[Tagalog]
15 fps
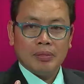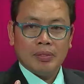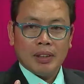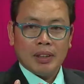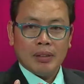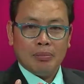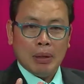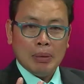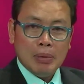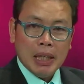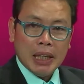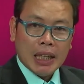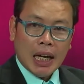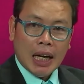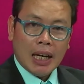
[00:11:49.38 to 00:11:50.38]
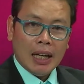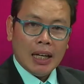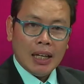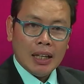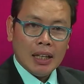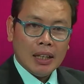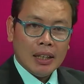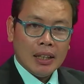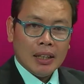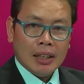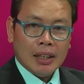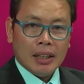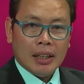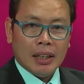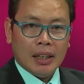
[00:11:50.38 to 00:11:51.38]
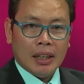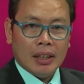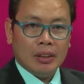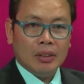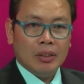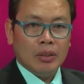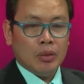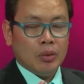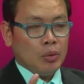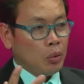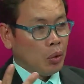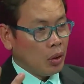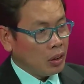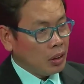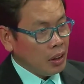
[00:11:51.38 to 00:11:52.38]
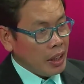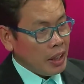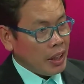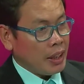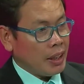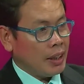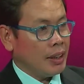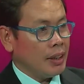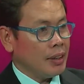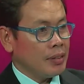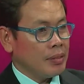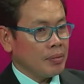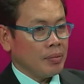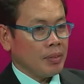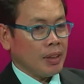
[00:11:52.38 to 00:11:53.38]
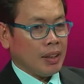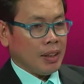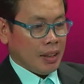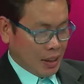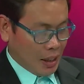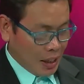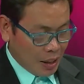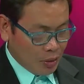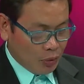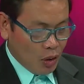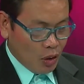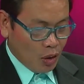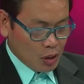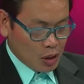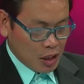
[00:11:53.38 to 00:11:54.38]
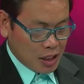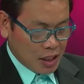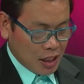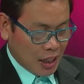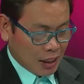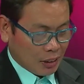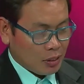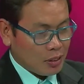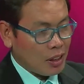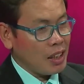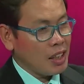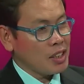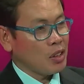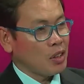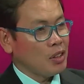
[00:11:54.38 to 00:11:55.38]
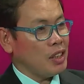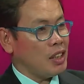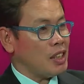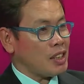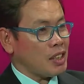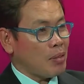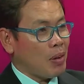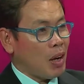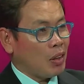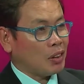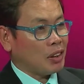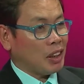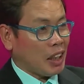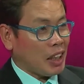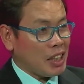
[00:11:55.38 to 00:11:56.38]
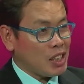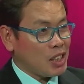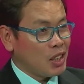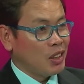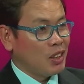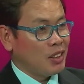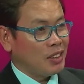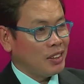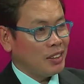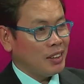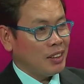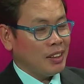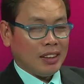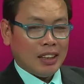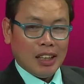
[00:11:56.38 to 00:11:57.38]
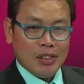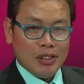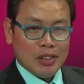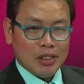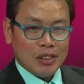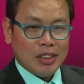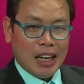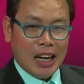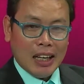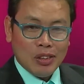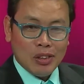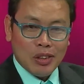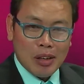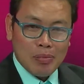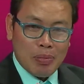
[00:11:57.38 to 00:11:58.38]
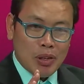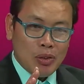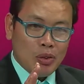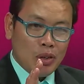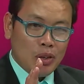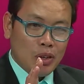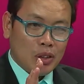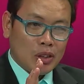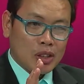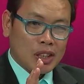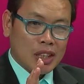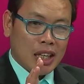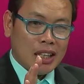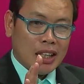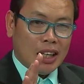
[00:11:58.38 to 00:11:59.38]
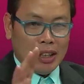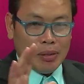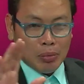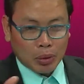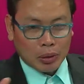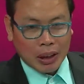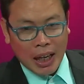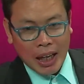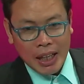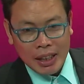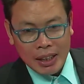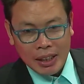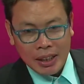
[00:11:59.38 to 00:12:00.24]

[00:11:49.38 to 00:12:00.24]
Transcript: Biblical and worldly. Yes. Kaya ang focus gid sa aton nga lesson, it's about creation. Yes. Nanungod ano ang panulok sang kalibutan?